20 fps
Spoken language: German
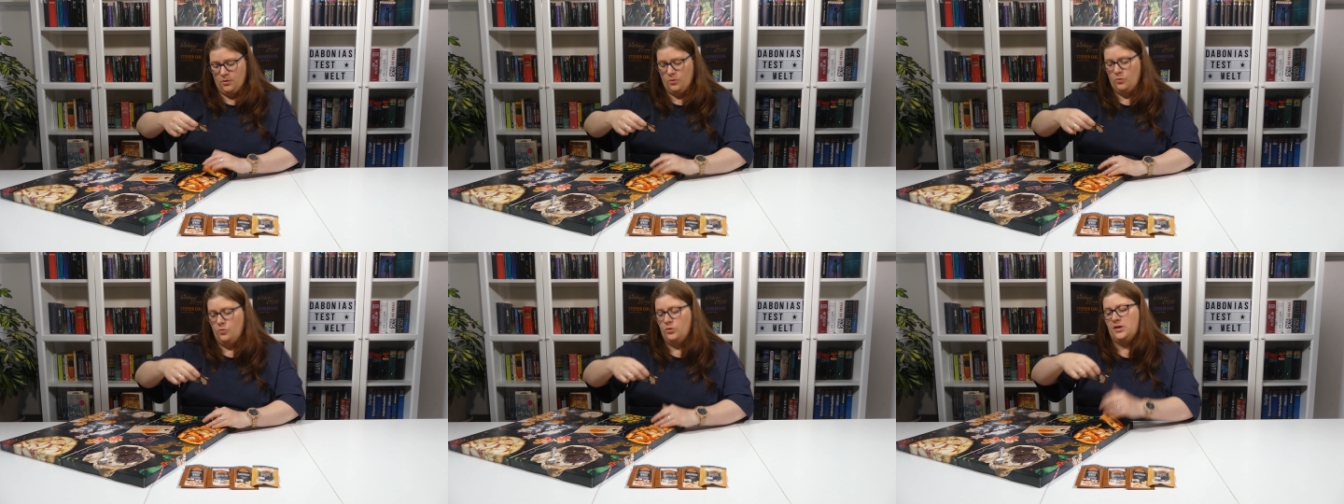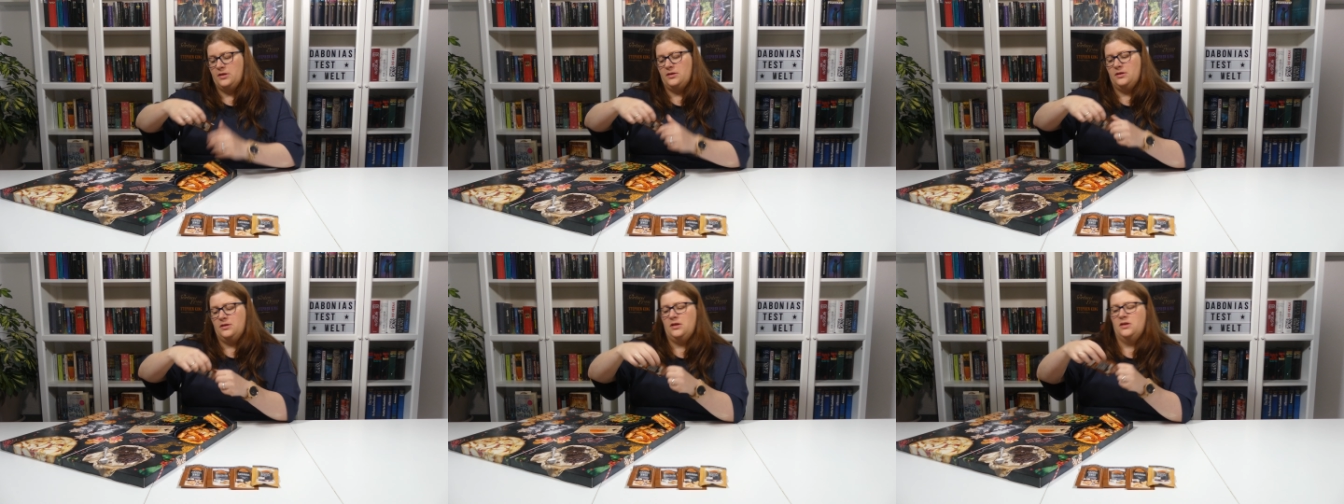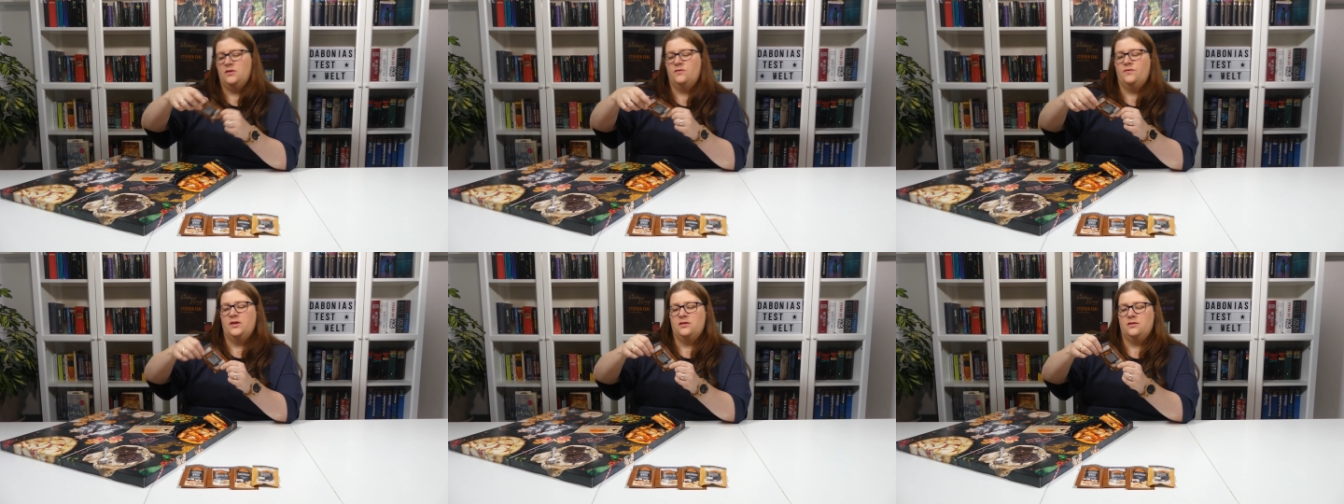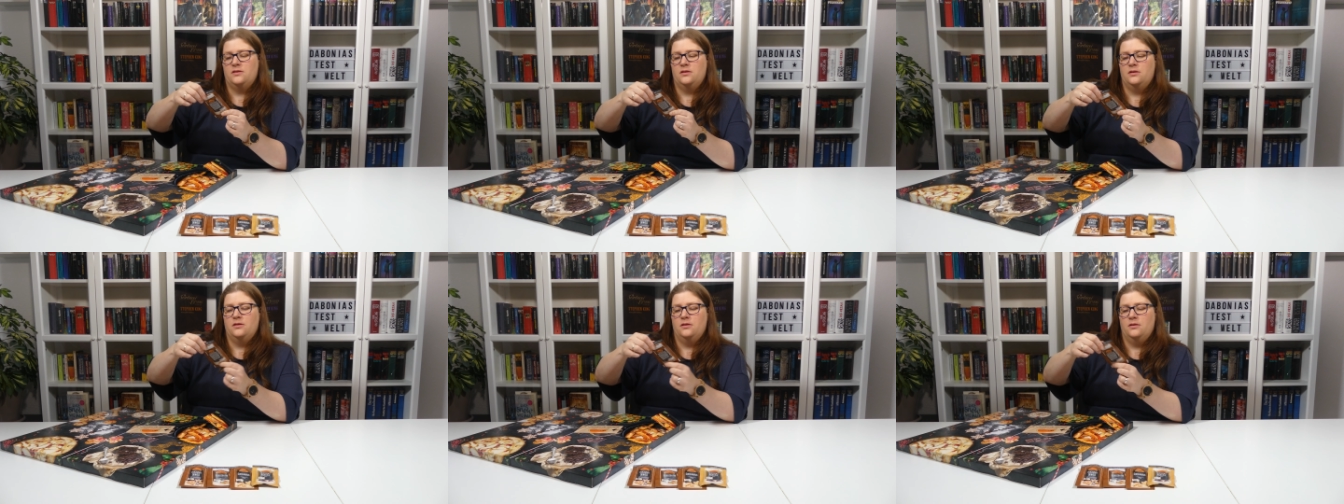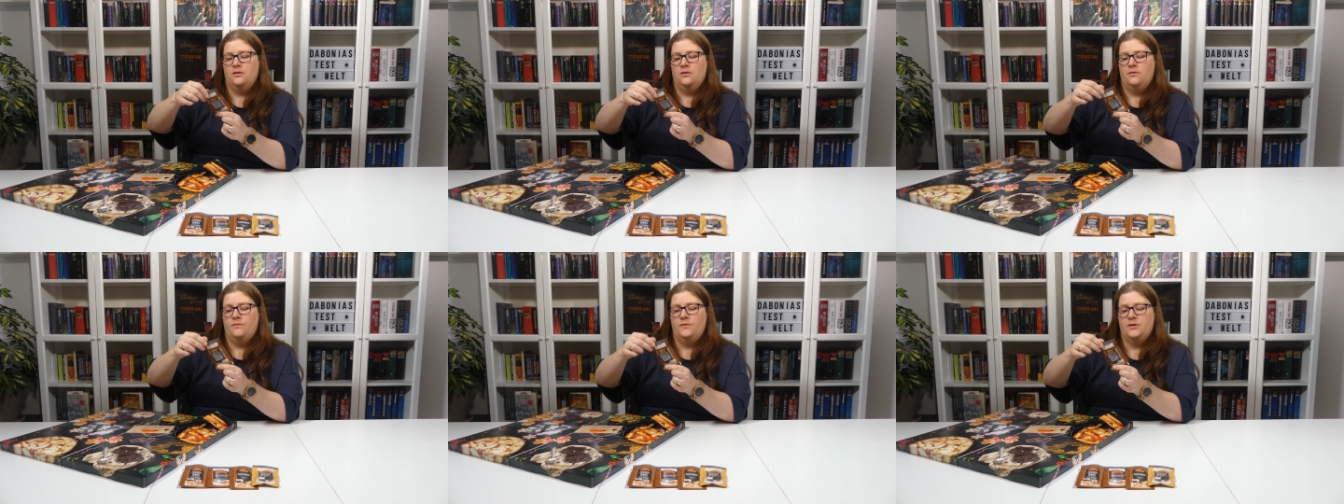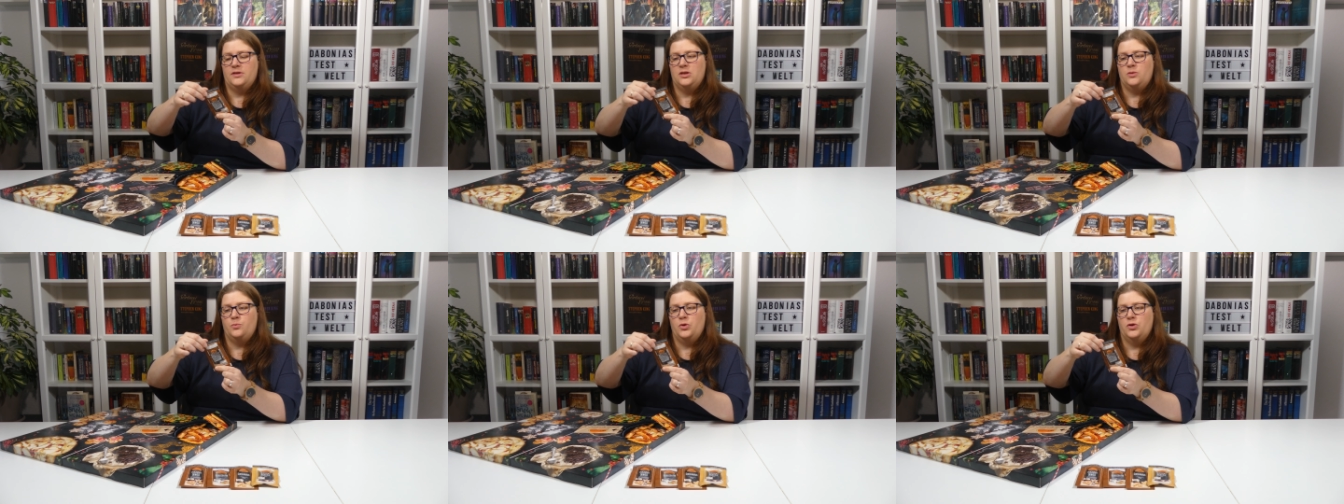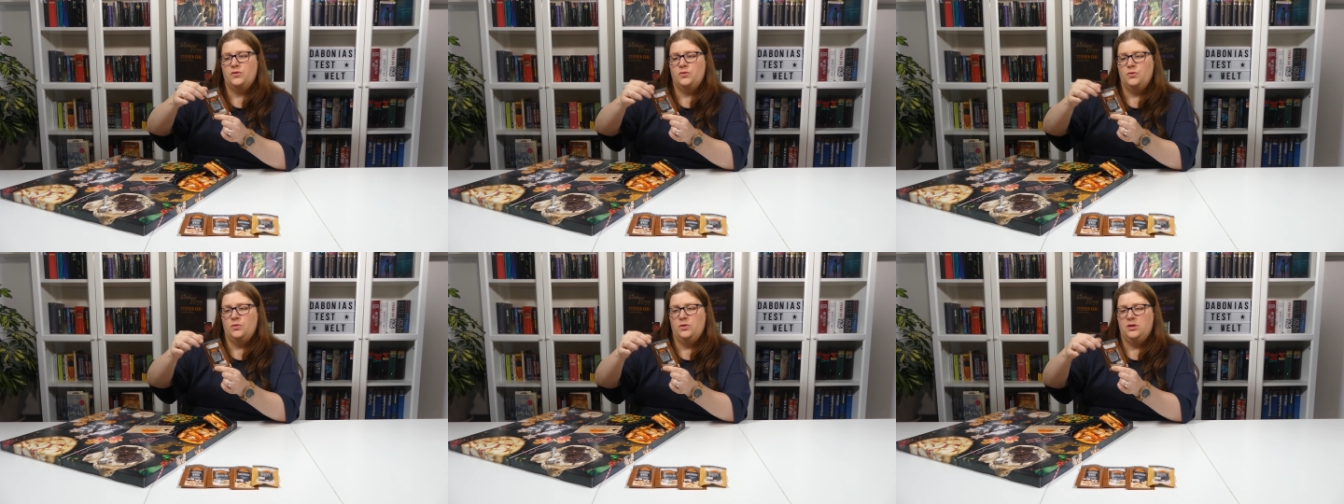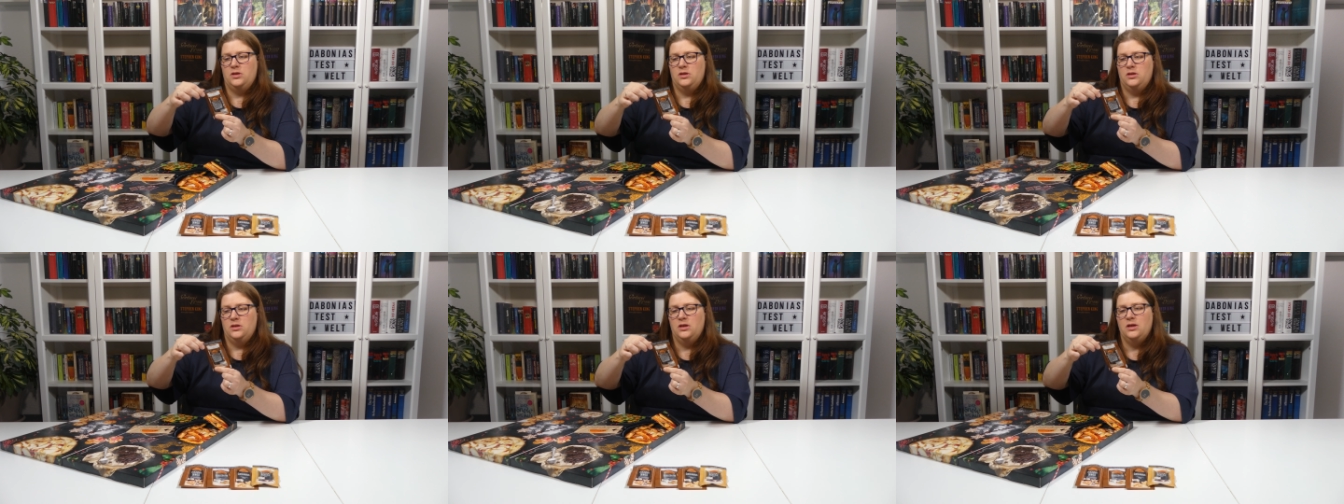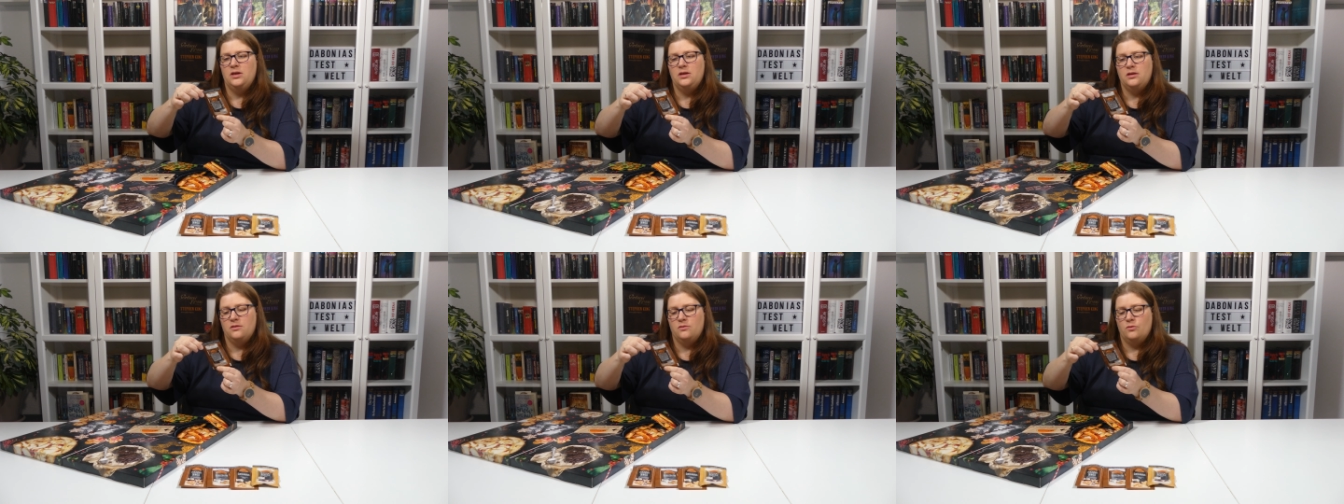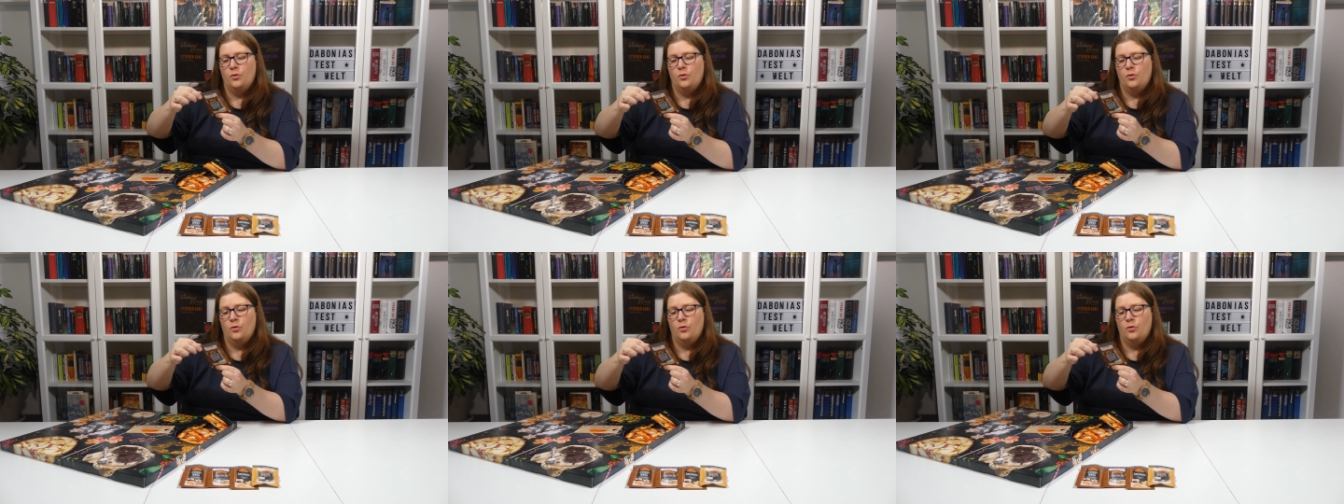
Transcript: Gut, das ist jetzt was, äh, was ich persönlich nicht